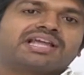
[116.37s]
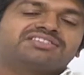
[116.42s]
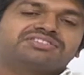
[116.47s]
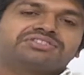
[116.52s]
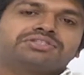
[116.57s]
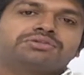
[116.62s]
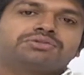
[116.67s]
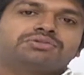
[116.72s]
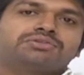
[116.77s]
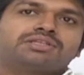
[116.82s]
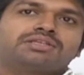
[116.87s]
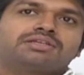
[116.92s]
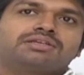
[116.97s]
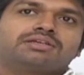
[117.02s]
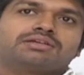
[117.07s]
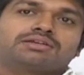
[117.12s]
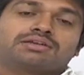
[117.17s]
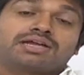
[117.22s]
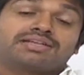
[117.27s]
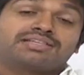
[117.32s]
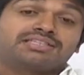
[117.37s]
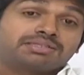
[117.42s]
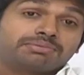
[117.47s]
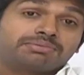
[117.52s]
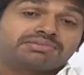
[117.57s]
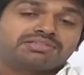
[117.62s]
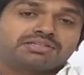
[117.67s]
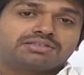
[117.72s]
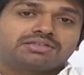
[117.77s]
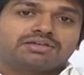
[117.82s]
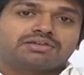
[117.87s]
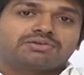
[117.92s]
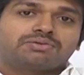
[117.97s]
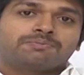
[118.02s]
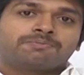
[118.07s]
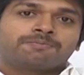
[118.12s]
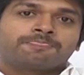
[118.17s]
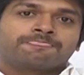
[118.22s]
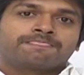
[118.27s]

క్యాస్టింగ్ ఉంది రాజేంద్ర ప్రసాద్ గారు